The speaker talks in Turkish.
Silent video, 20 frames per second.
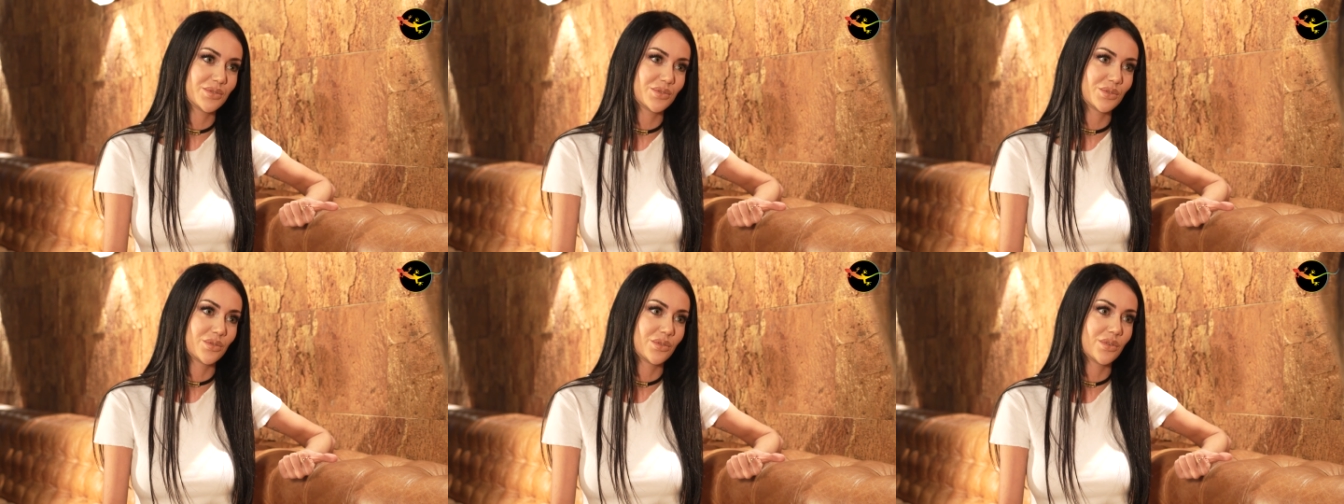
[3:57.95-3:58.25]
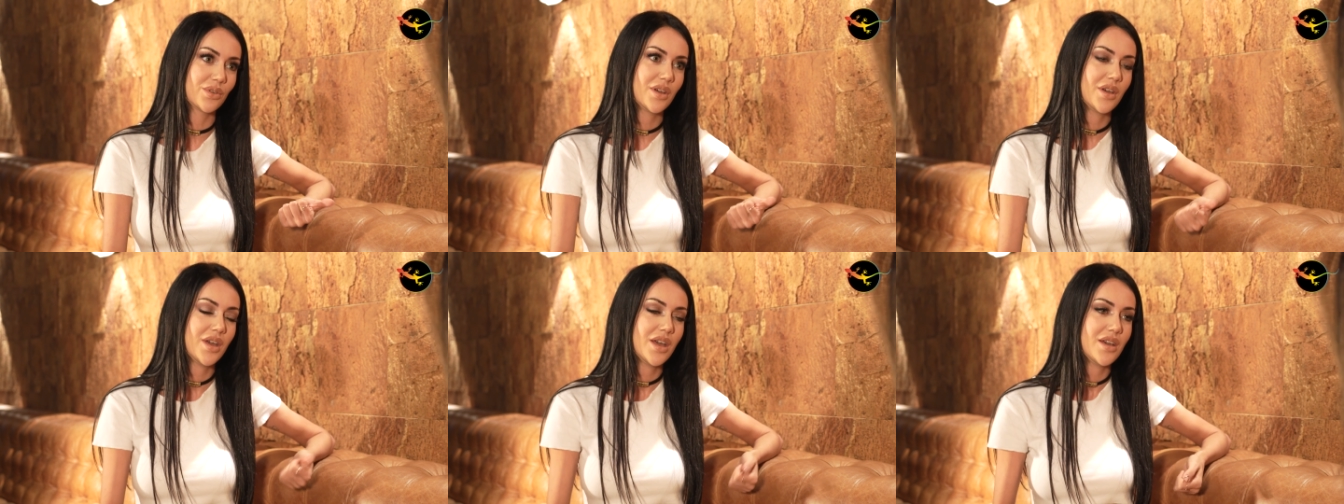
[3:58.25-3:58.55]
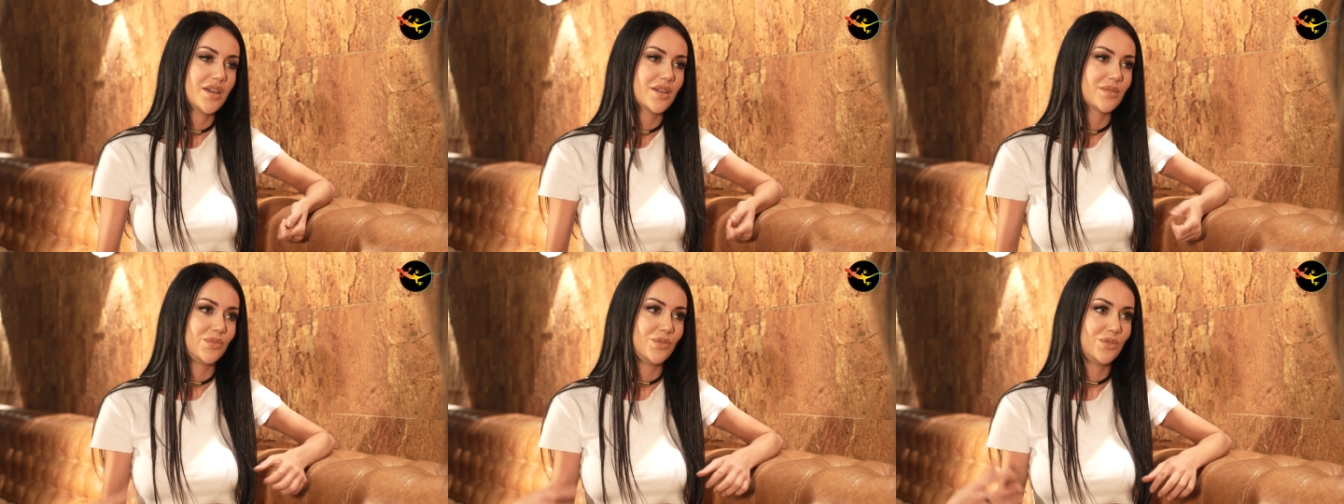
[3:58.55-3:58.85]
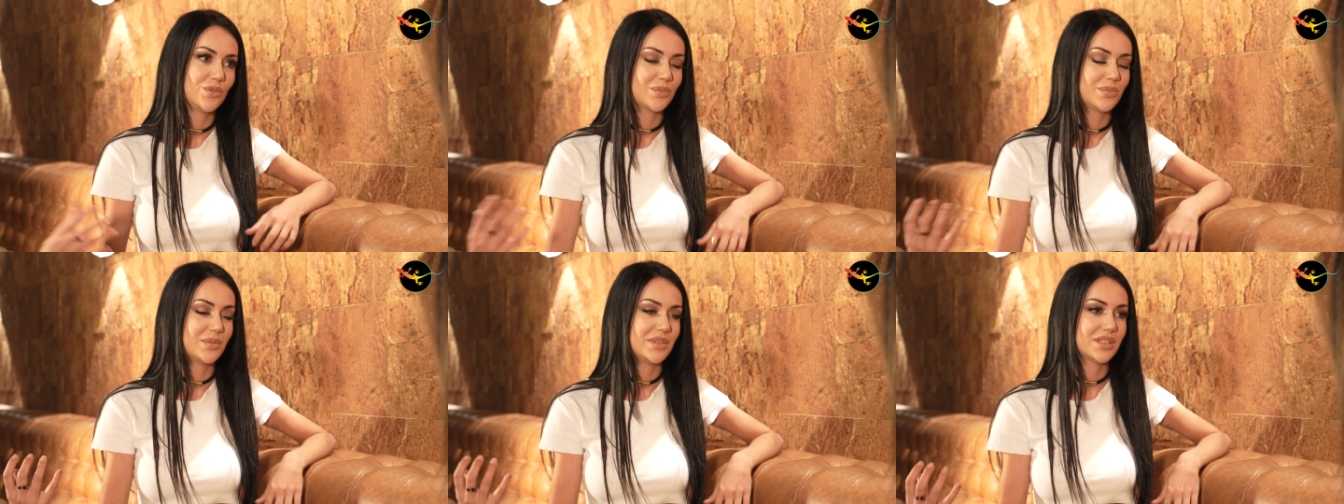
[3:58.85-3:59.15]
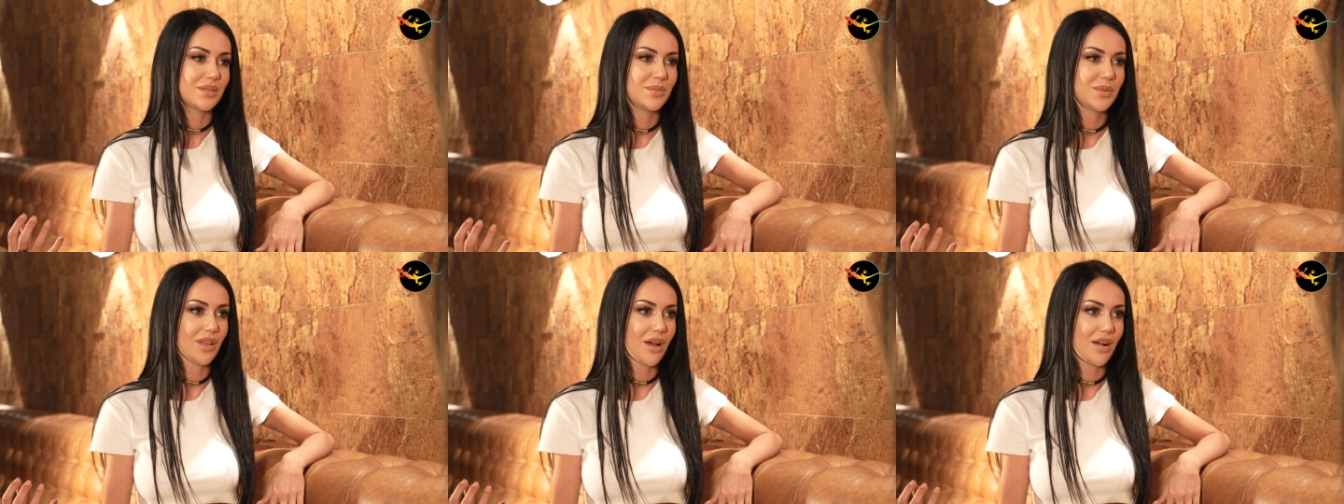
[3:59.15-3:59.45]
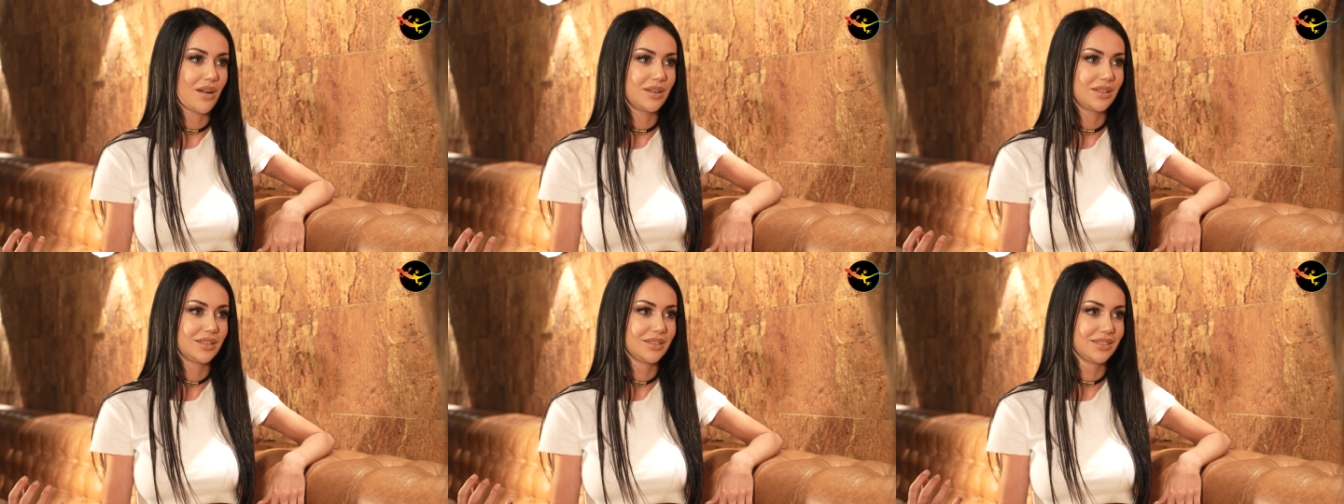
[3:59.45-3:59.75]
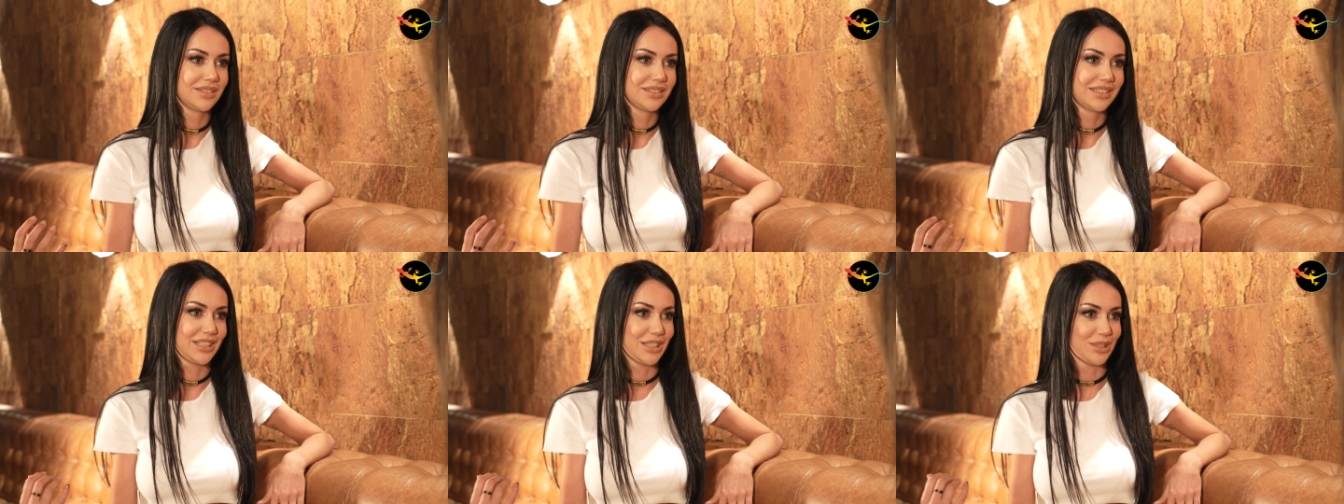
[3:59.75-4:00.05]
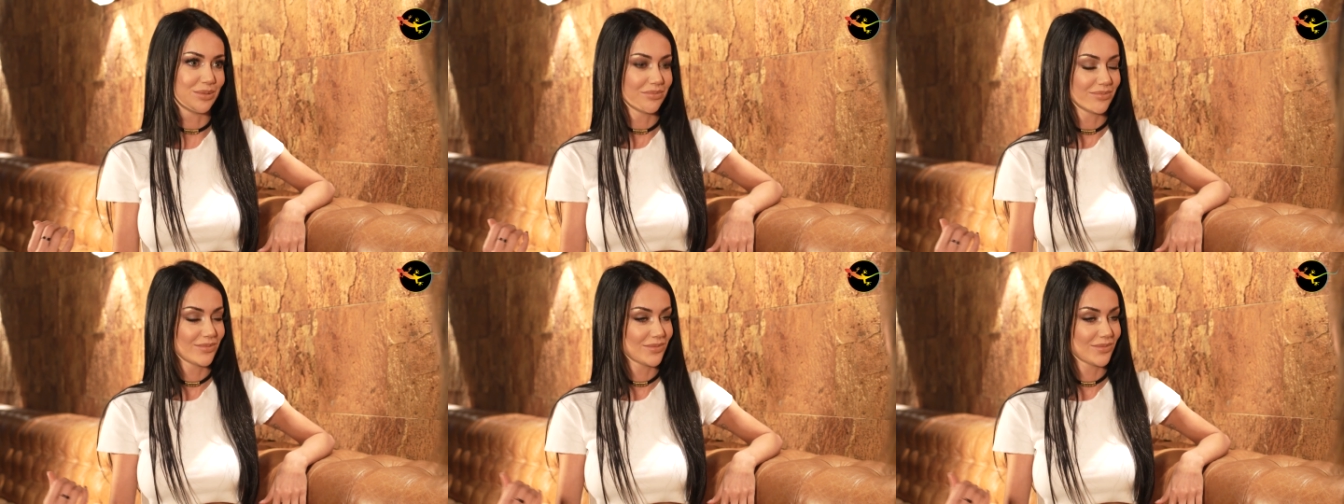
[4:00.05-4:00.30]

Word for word: Çünkü büyük bir ismin ağırlığındayım.